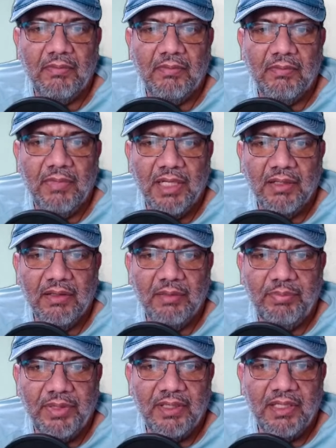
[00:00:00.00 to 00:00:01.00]
Bueno,
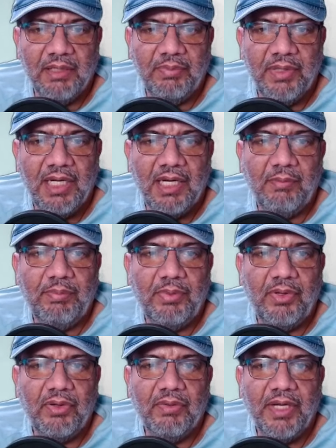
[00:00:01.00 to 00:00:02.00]
después, después la
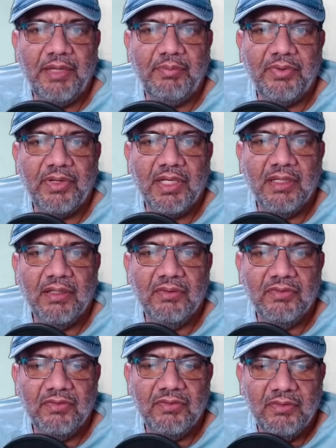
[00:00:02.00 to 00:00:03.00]
pongo ahí porque
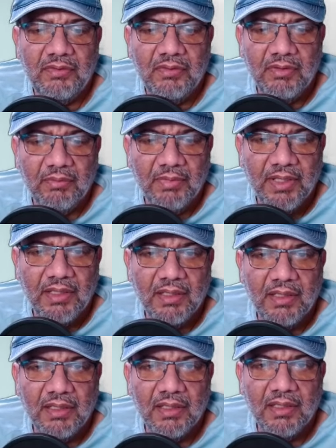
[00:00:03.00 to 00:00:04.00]
no, no me
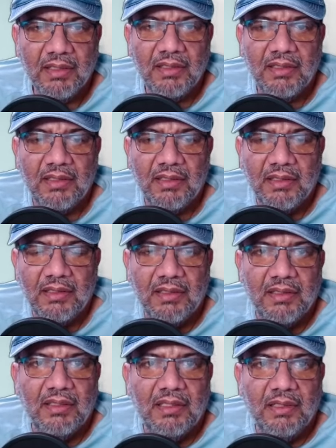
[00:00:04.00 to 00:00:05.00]
deja
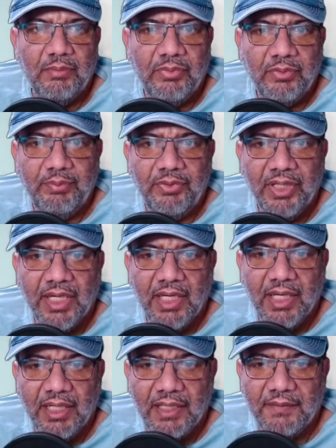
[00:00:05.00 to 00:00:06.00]

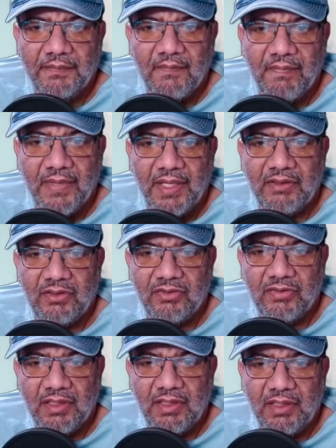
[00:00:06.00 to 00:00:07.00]
ponerla ahí.
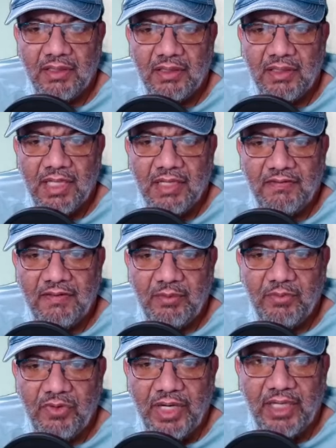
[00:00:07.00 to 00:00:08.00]
Entonces, ya
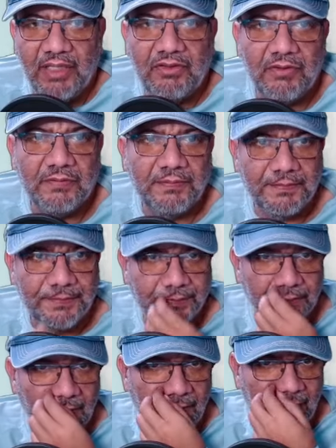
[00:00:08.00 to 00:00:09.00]
hicimos esto.
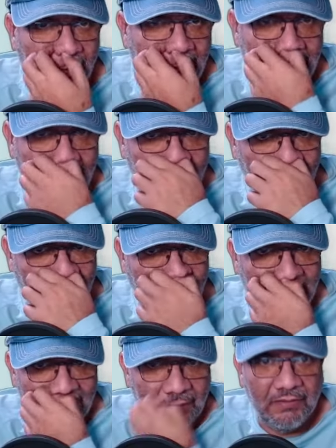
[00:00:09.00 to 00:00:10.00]
Vamos a reclamar
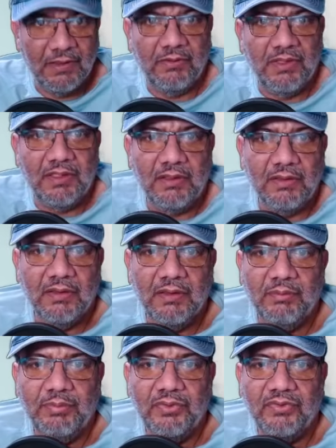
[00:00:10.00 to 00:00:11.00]
entonces nuestro
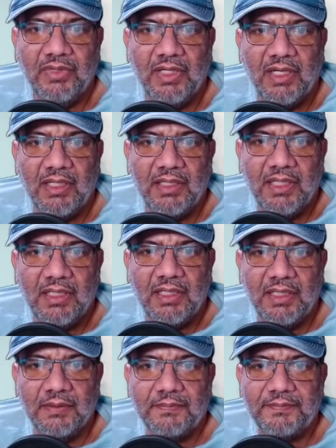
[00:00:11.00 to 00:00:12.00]
impulso de reliquia aquí.